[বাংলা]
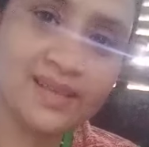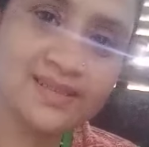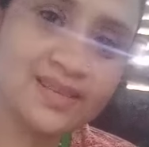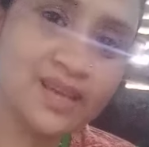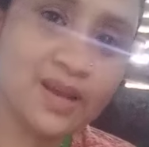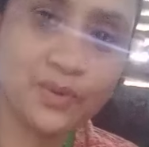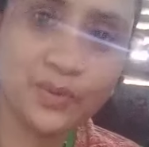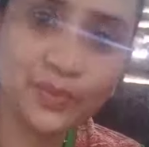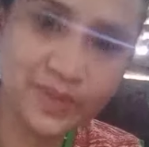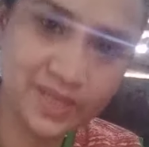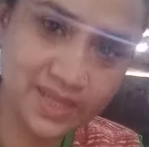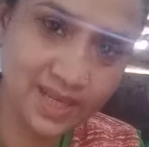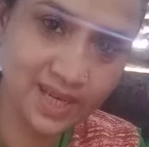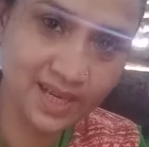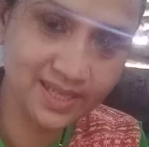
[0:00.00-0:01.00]
এসে আর খুব
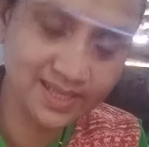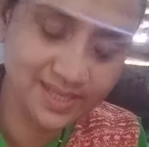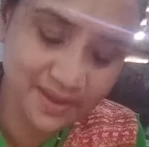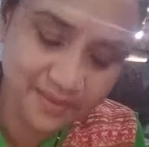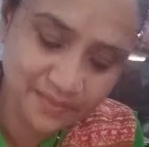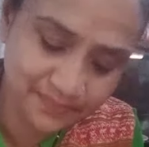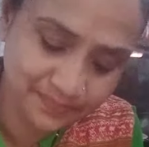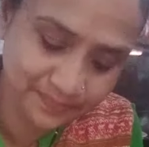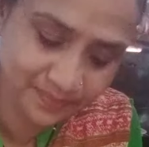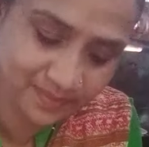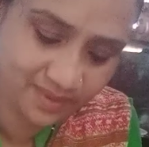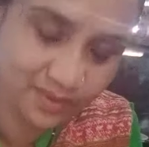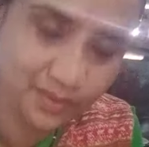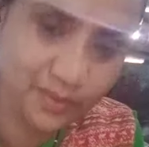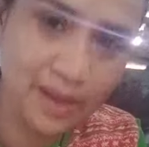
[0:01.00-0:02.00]
খিদে লেগেছে
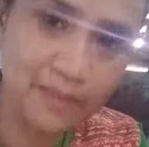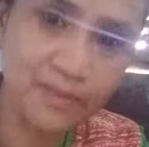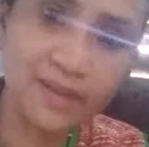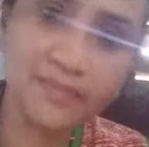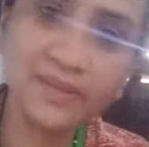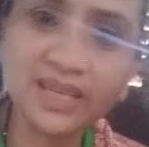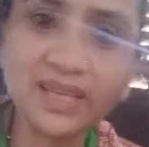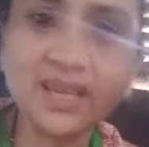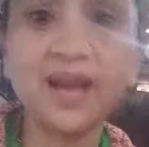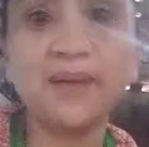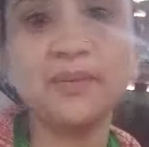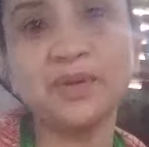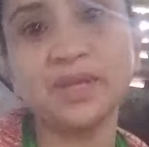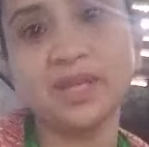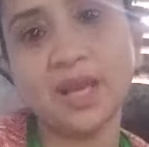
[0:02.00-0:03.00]
তো ভাবলাম কি
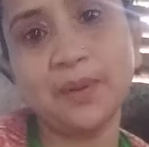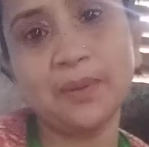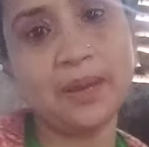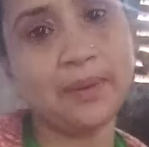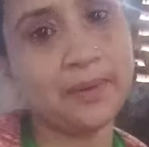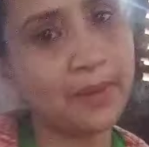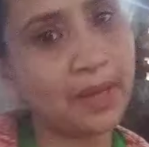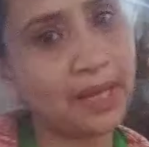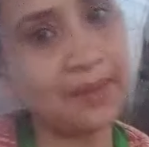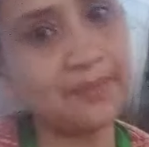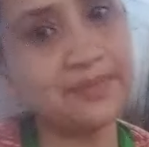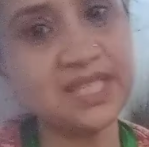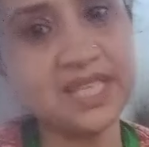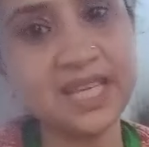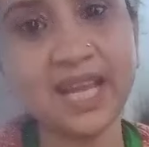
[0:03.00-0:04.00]
খাবো কি খাবো একবার
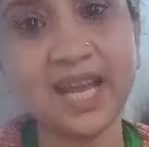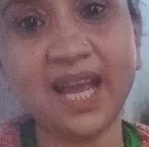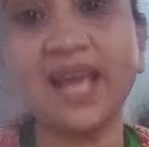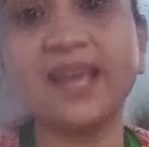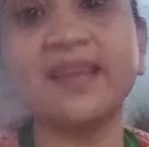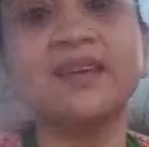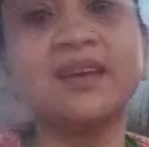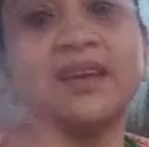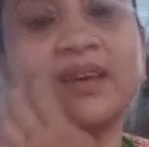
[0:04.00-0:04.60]
ভাবলাম চিড়ে খাই